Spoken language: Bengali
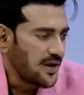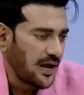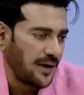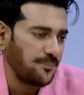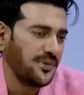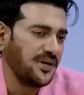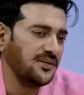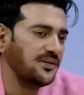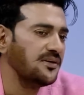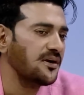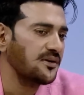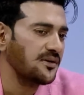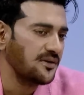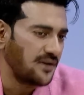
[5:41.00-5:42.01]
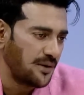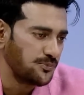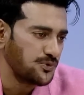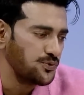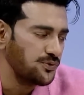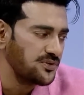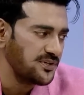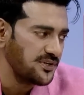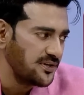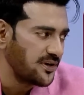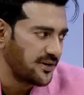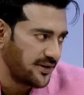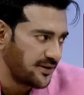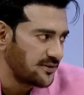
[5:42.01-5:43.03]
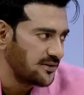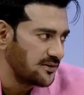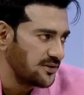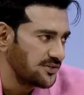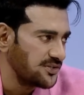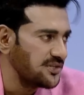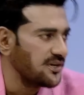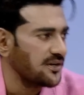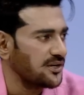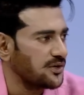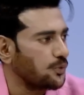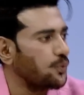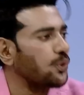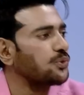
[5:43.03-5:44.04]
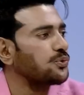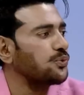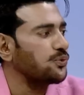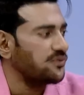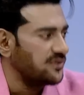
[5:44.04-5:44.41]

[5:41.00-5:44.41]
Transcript: আমরা ইরানের নাম শুনছি ইরান একটা দেশ ইরানের কত